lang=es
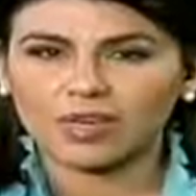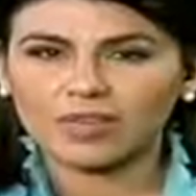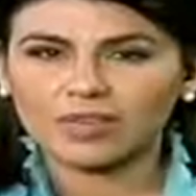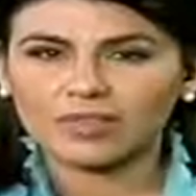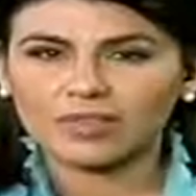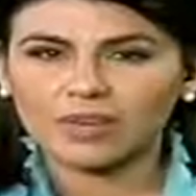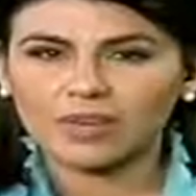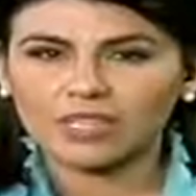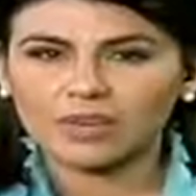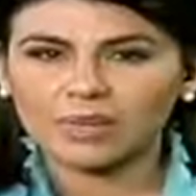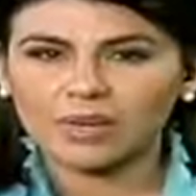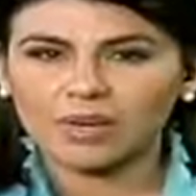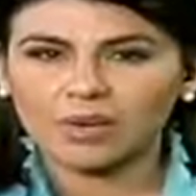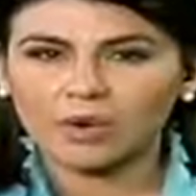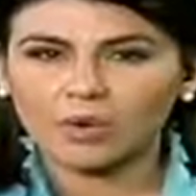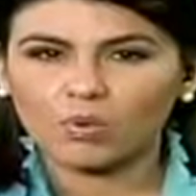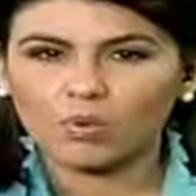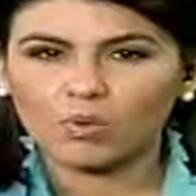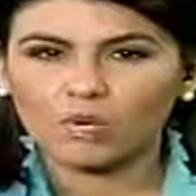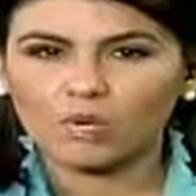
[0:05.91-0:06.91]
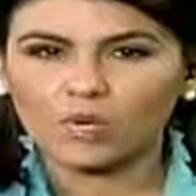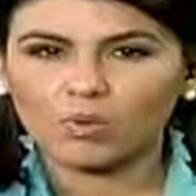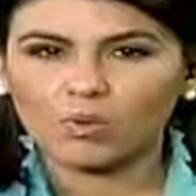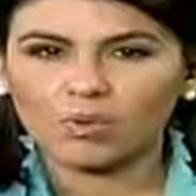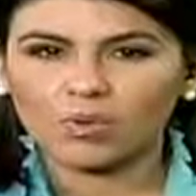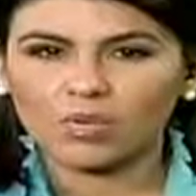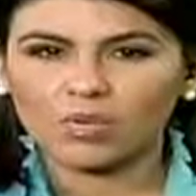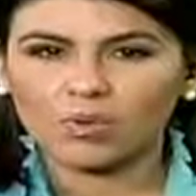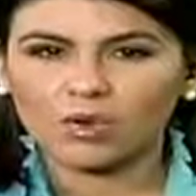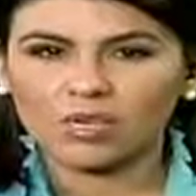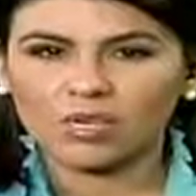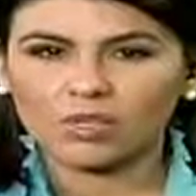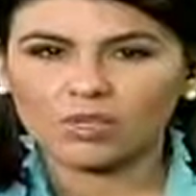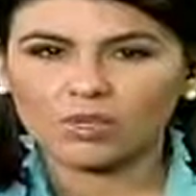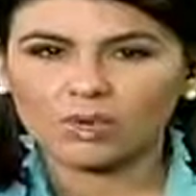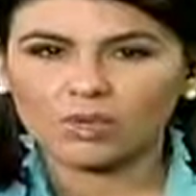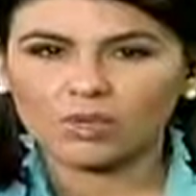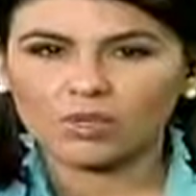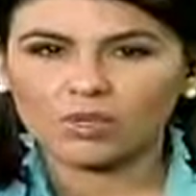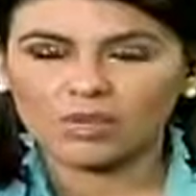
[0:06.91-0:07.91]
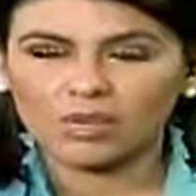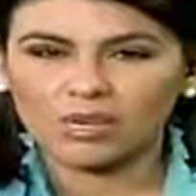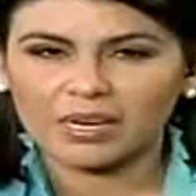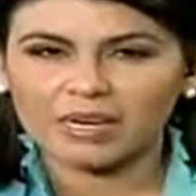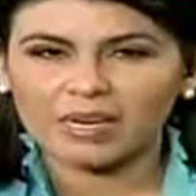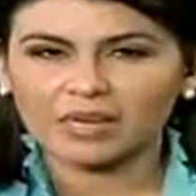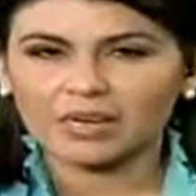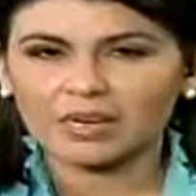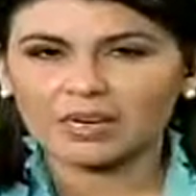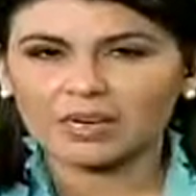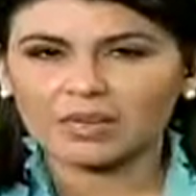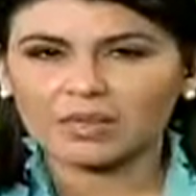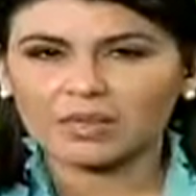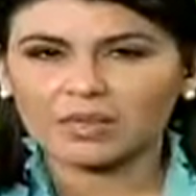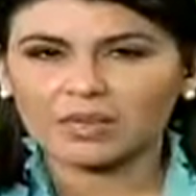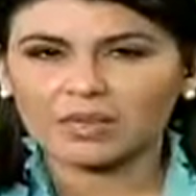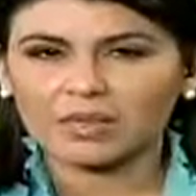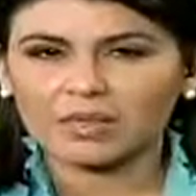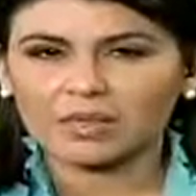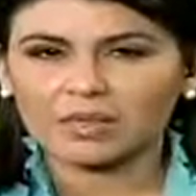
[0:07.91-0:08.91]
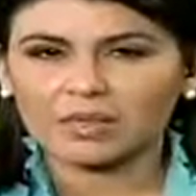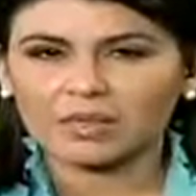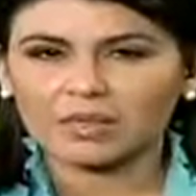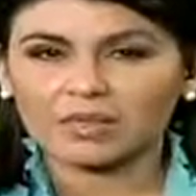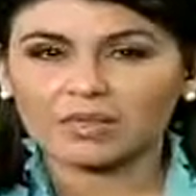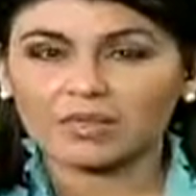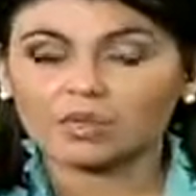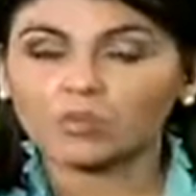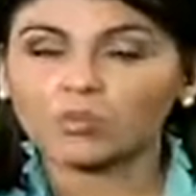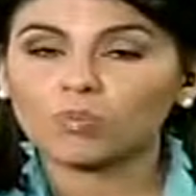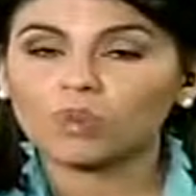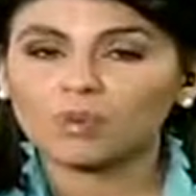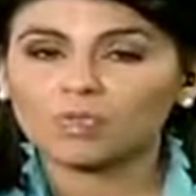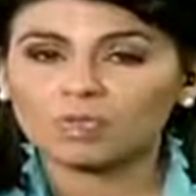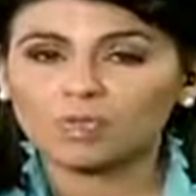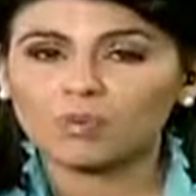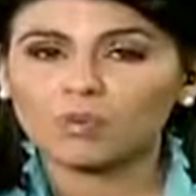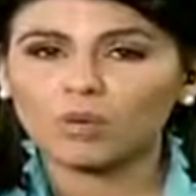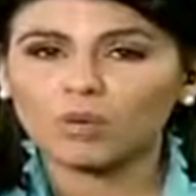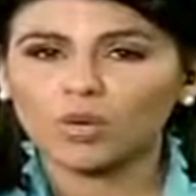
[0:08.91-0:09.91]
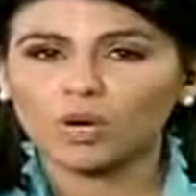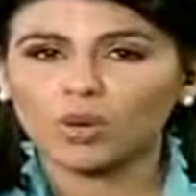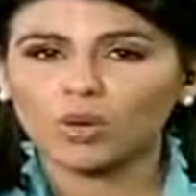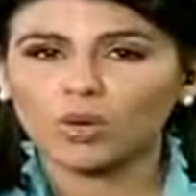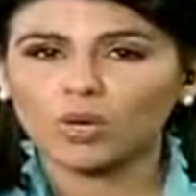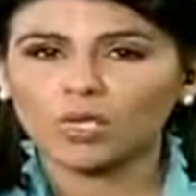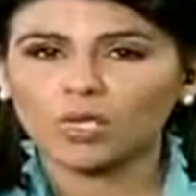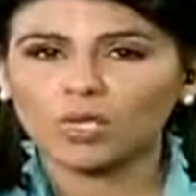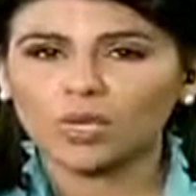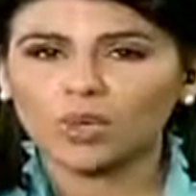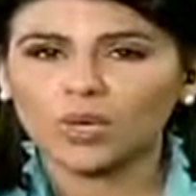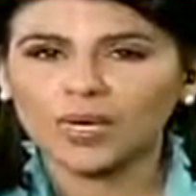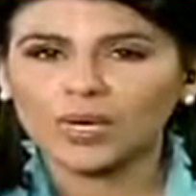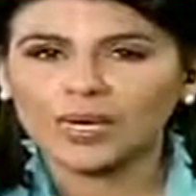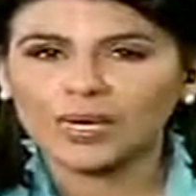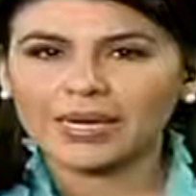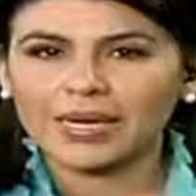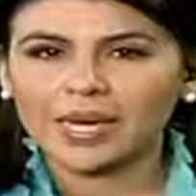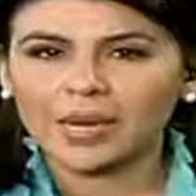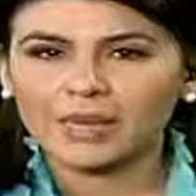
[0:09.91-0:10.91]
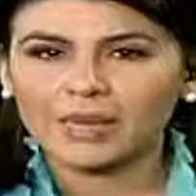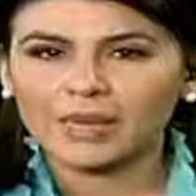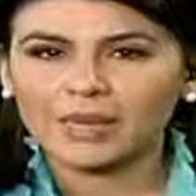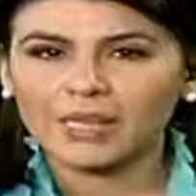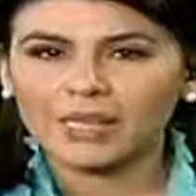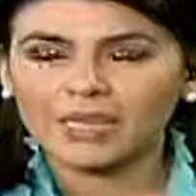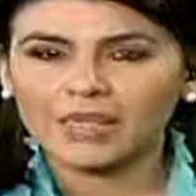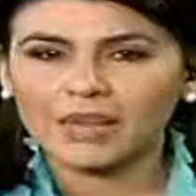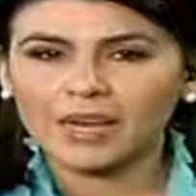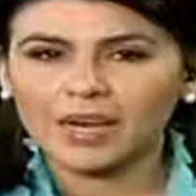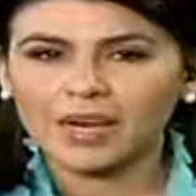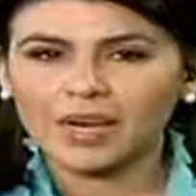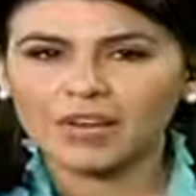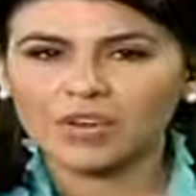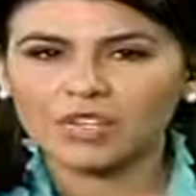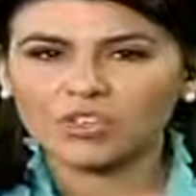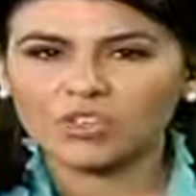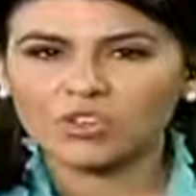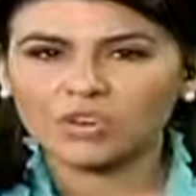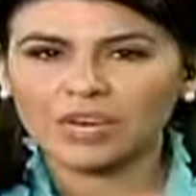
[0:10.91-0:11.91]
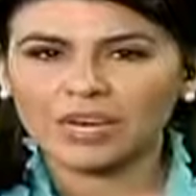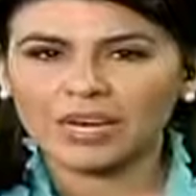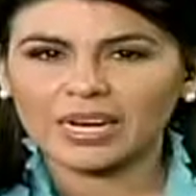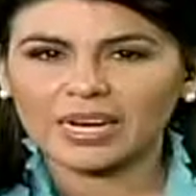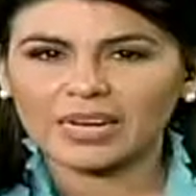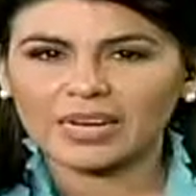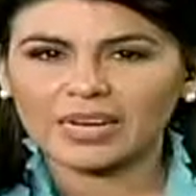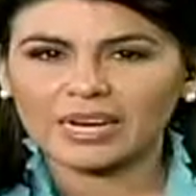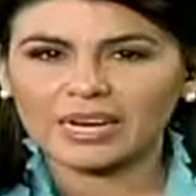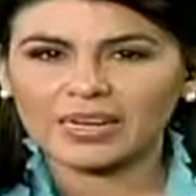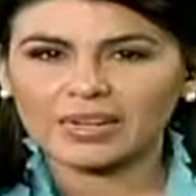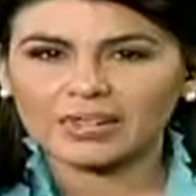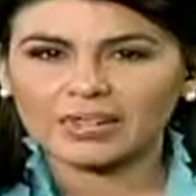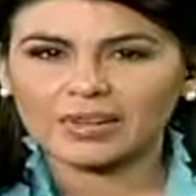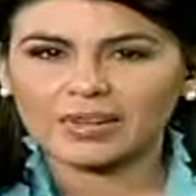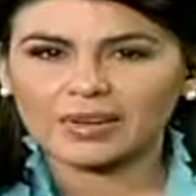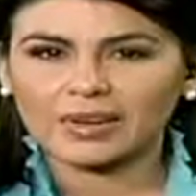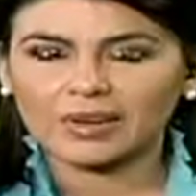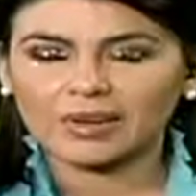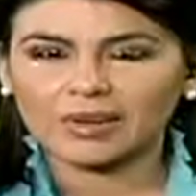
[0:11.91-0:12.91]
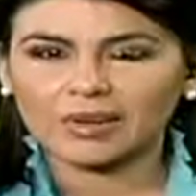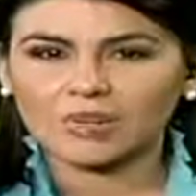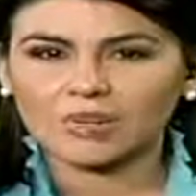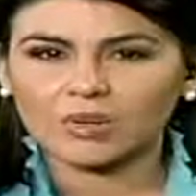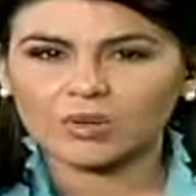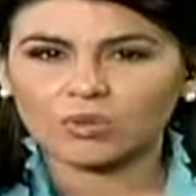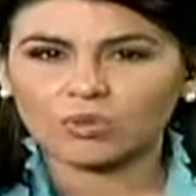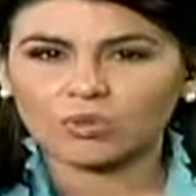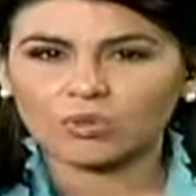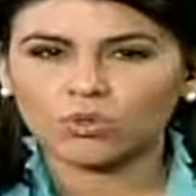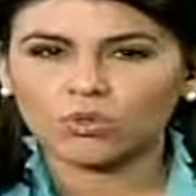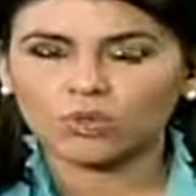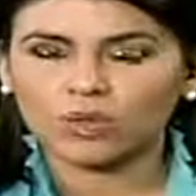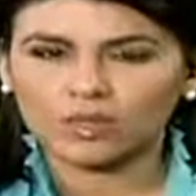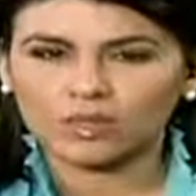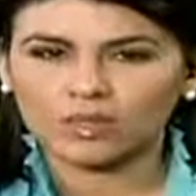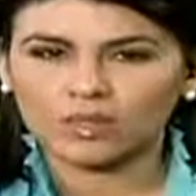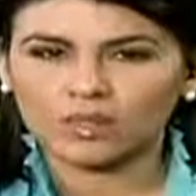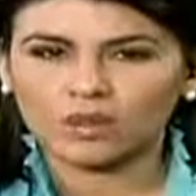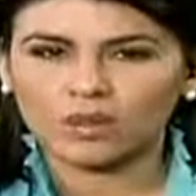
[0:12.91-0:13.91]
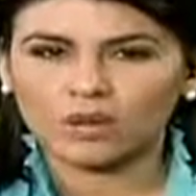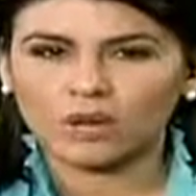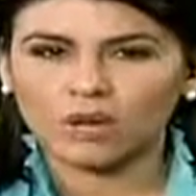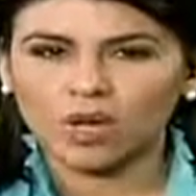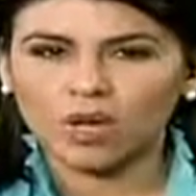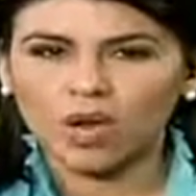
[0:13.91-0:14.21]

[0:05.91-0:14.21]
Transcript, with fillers: Se espera una reunión extraordinaria entre las partes ante un principio de acuerdo que le permitiría a la nación helena acceder al segundo préstamo,